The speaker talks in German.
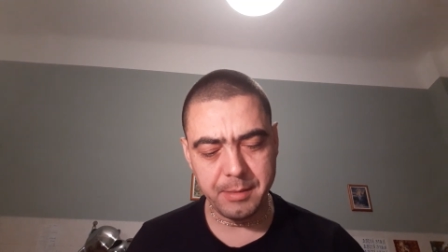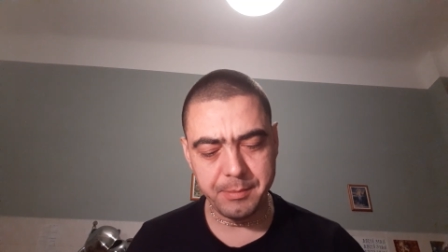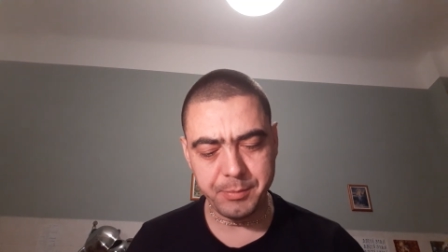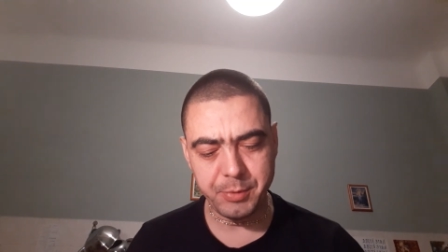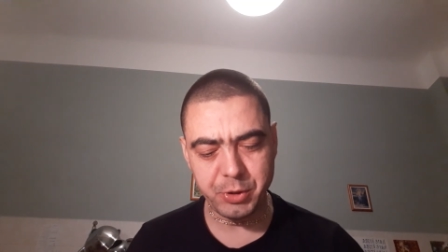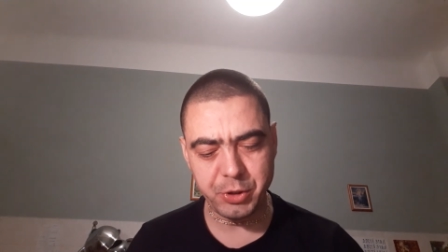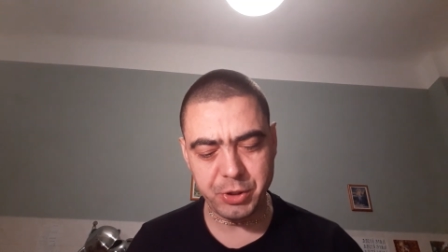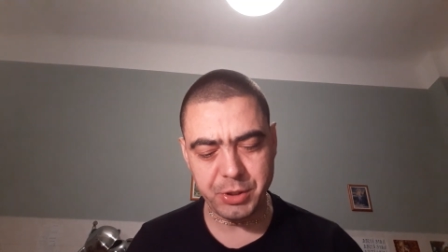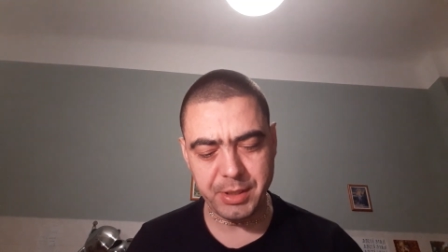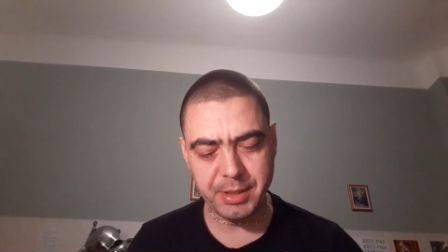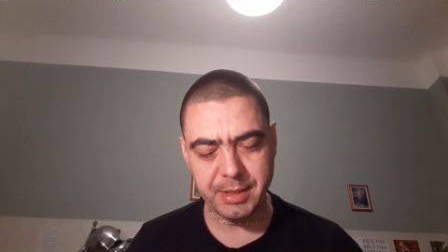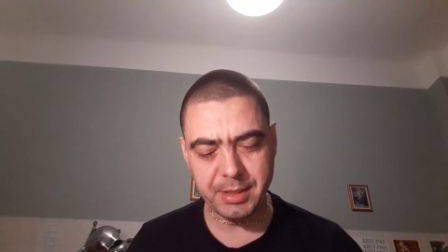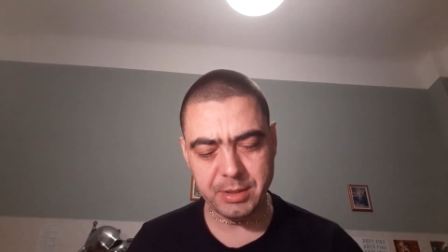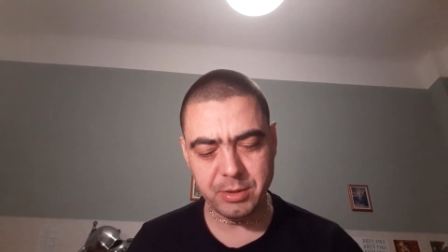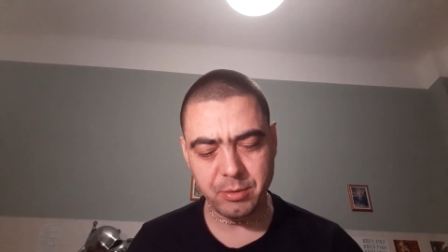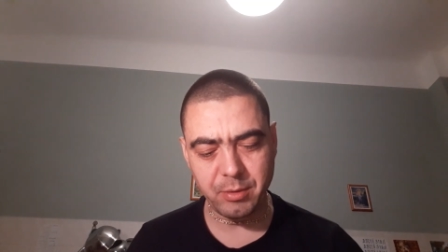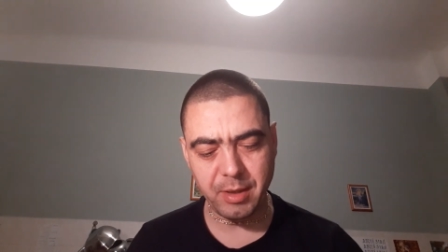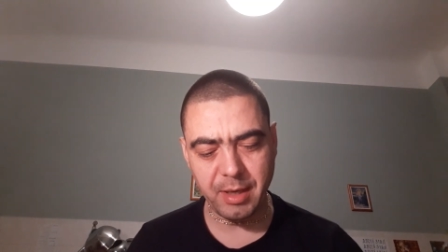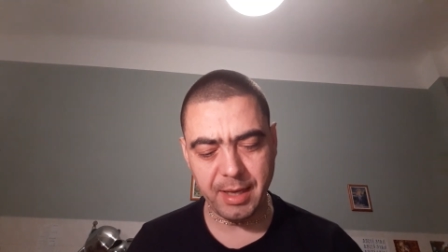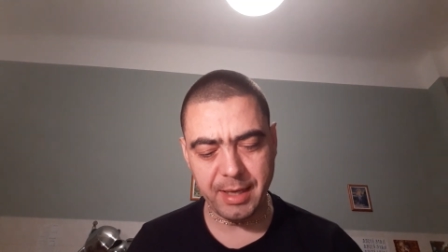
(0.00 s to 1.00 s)
bestieg er
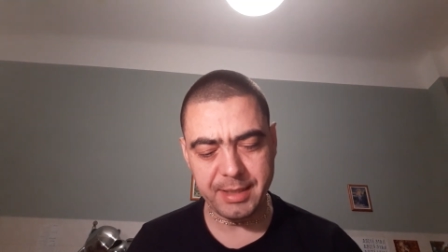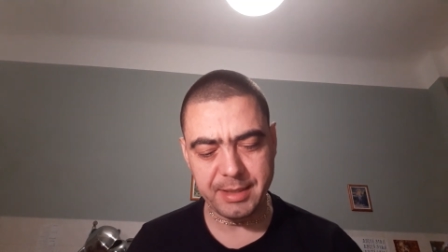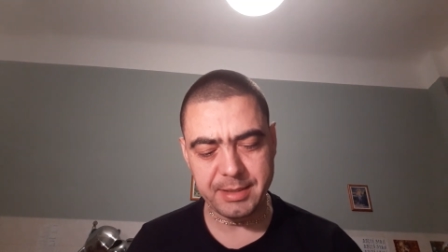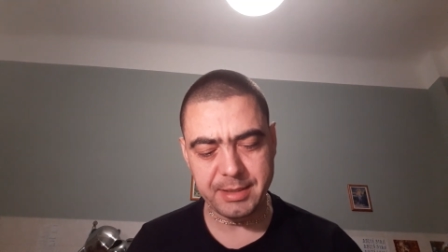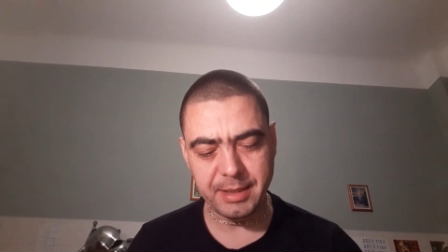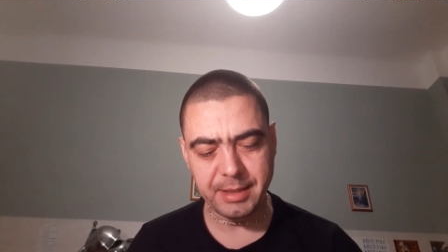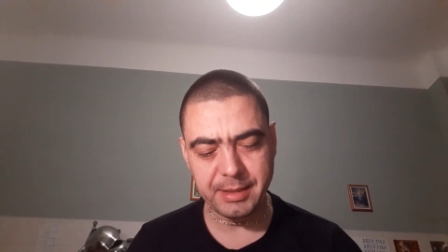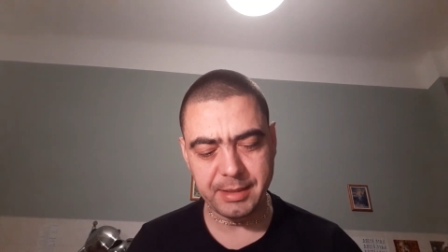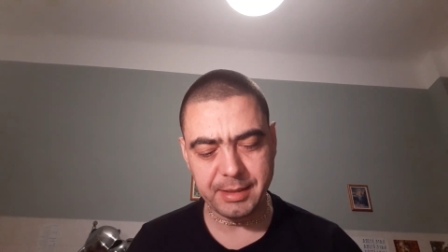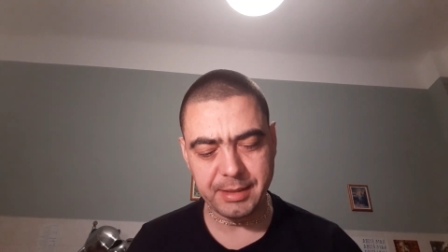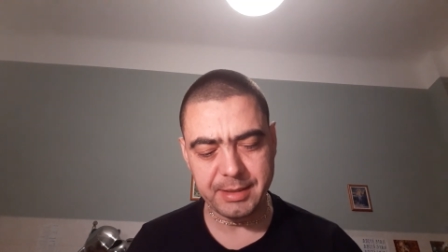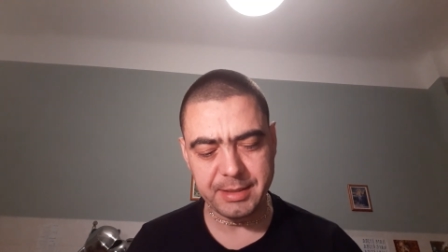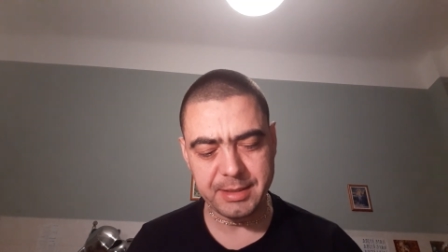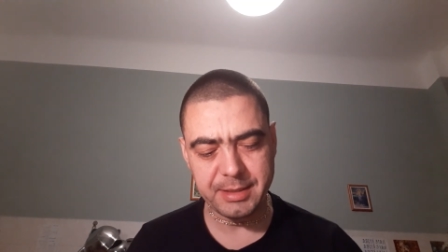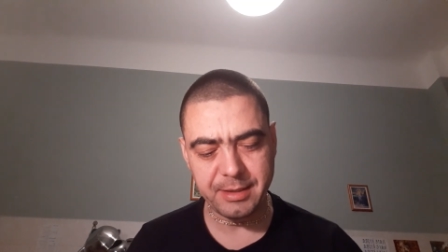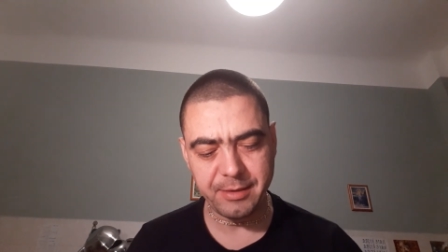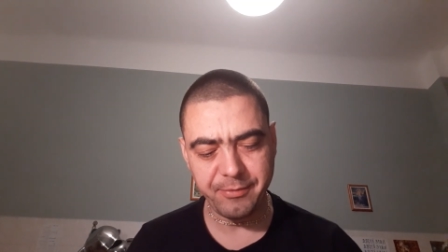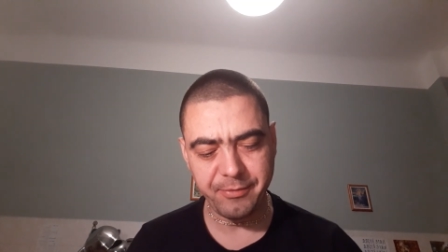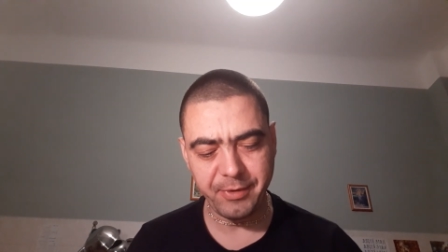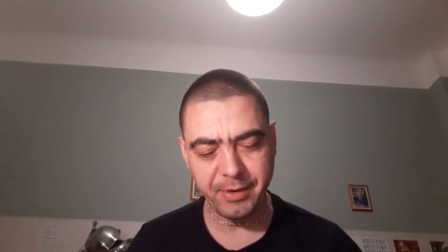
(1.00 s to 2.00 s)
sogleich sein
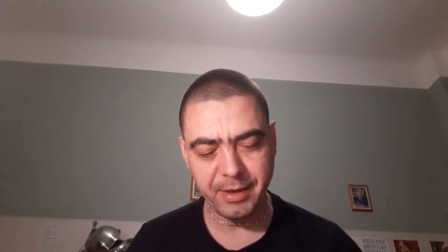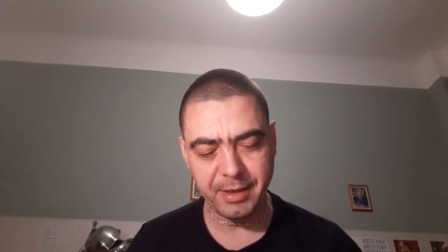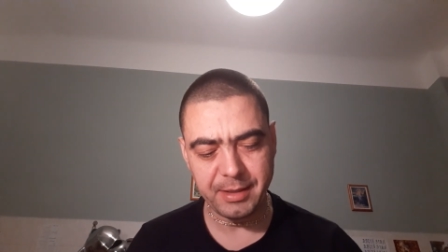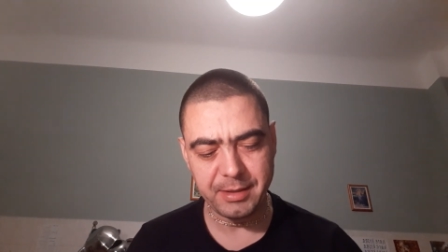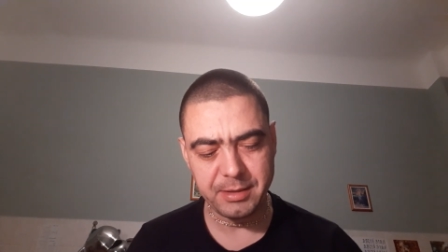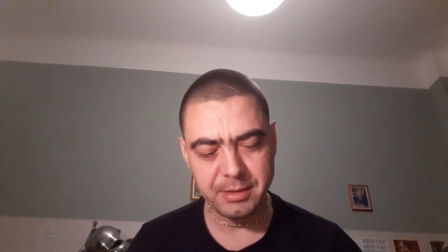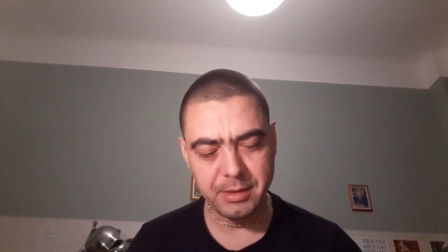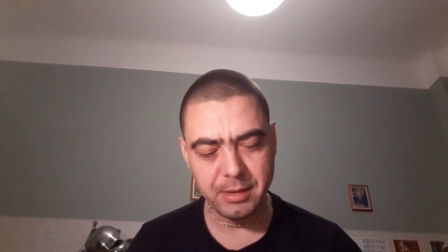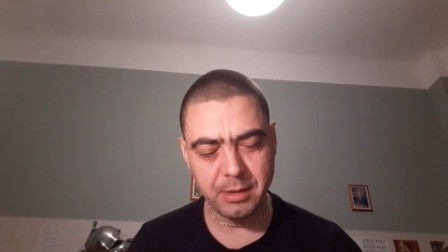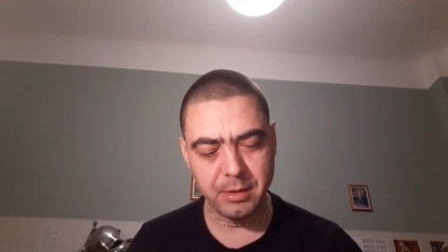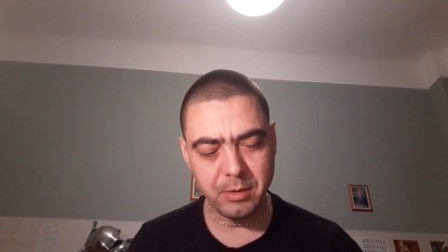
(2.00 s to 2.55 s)
Kriegsgefährt